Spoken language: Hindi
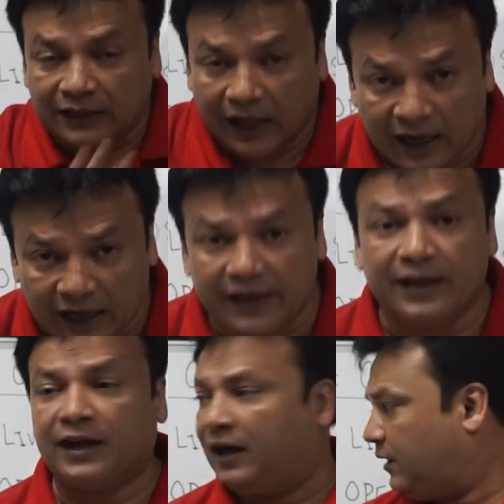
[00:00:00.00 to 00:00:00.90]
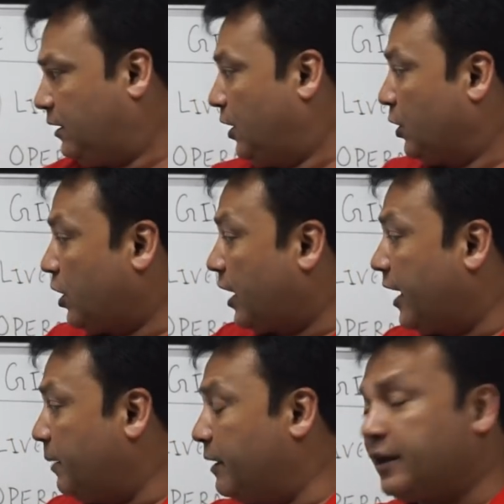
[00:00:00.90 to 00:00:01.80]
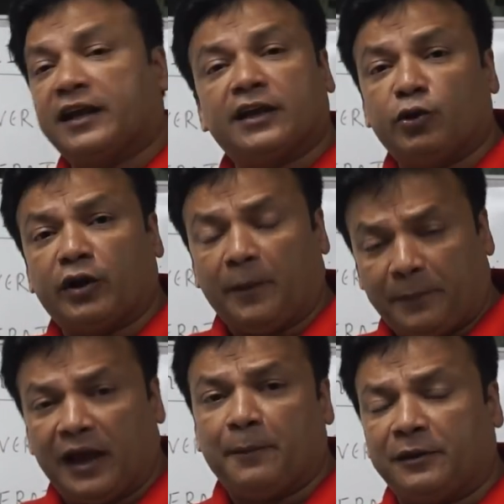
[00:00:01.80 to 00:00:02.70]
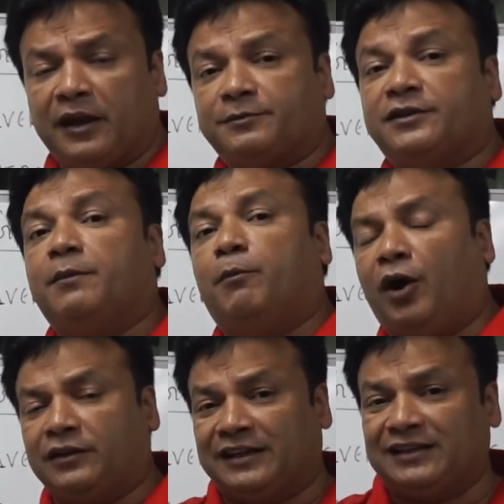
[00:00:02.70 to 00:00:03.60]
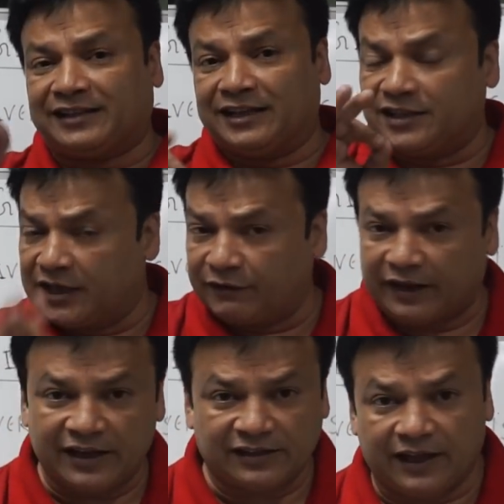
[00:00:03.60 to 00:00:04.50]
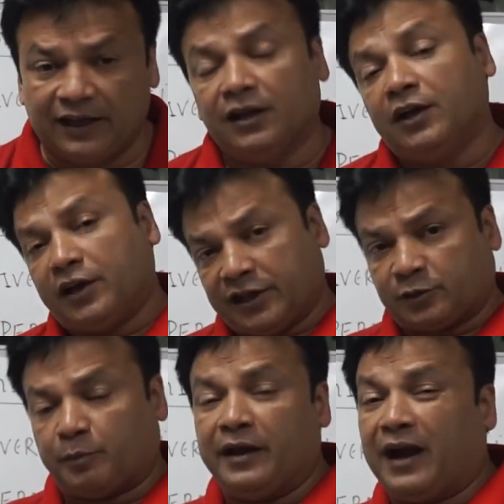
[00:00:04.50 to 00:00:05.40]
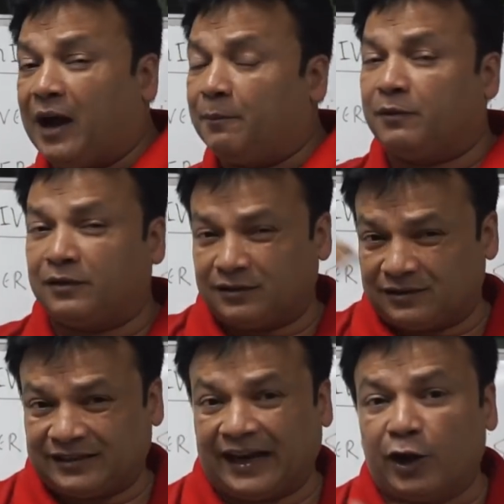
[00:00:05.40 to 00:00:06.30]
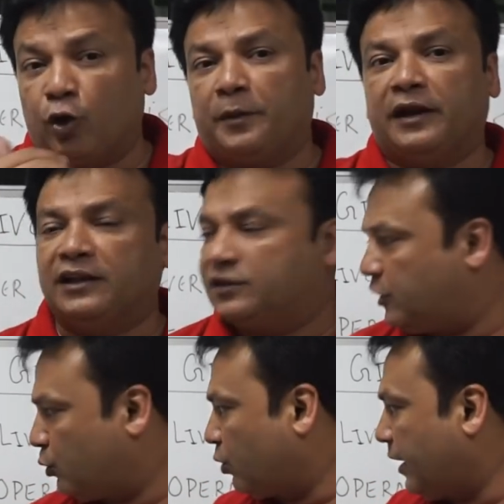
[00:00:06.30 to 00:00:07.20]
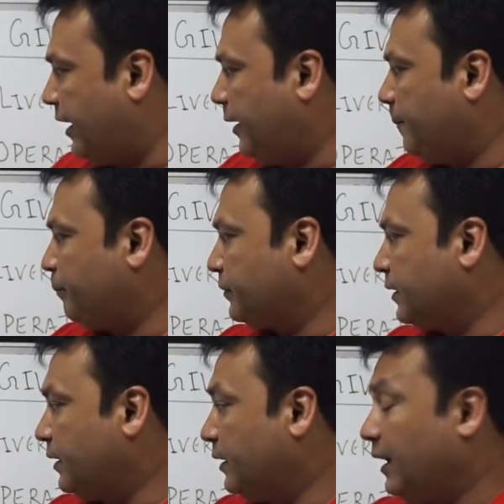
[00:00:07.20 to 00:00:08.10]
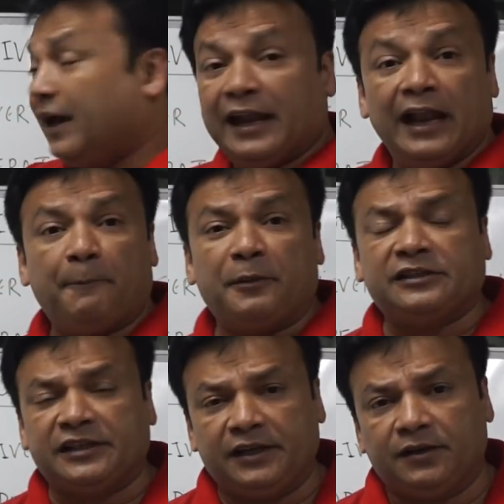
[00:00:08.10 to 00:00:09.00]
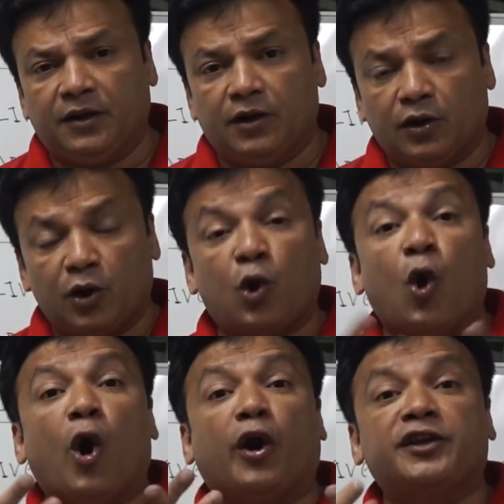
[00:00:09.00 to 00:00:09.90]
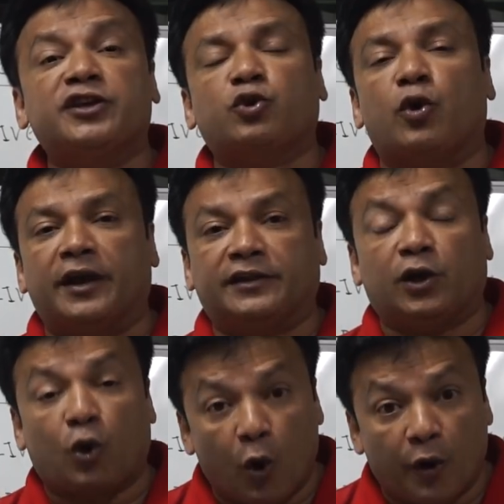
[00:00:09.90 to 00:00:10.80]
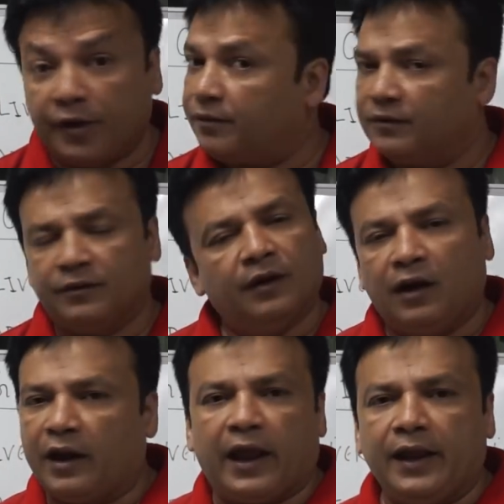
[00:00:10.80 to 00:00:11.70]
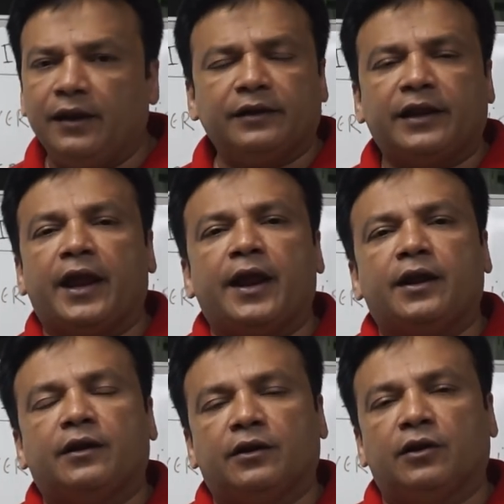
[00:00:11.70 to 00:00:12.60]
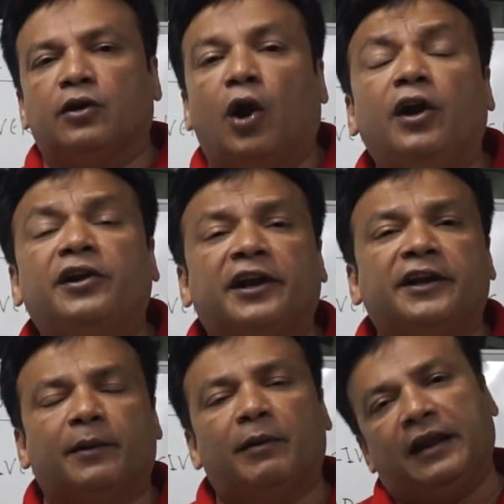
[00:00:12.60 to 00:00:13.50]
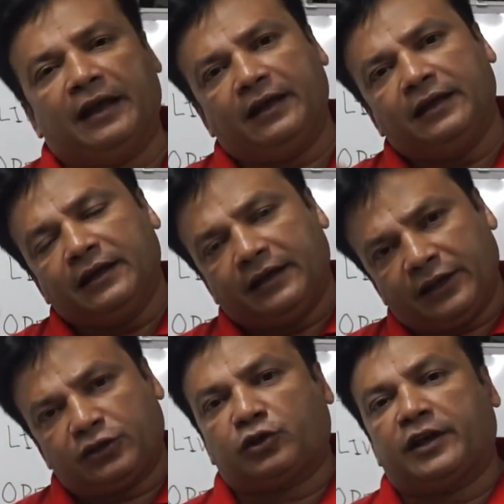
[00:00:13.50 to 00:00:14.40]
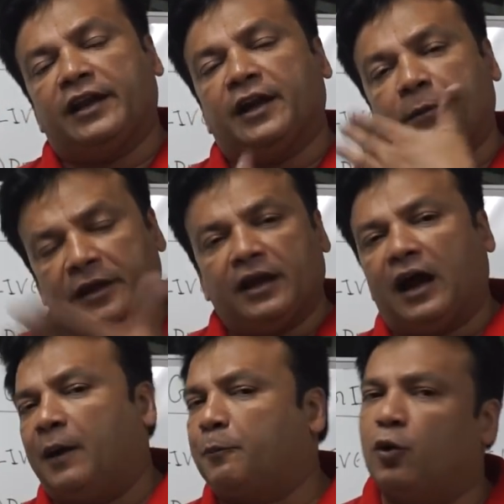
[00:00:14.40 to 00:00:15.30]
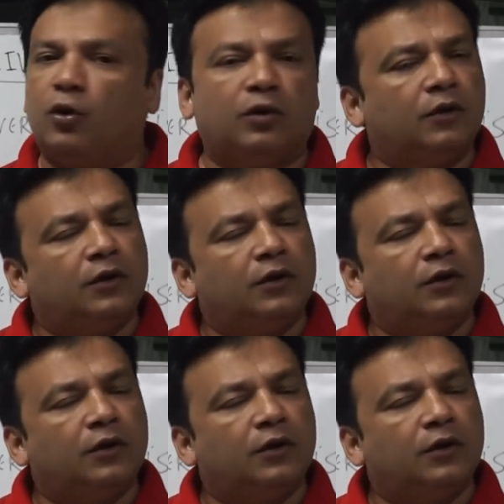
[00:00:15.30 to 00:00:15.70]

ना लगाइएगा कि अगेन मिर्गी के दौरे एपिलेप्सी बहुत ही सेंसिटिव केस है इसमें आप सेकेंड ओपिनियन जरूर लें लेप्रेसी कोड जिसको कहते हैं कोड अगेन ये नॉन ट्रीटेबल है इसके लिए भी आपको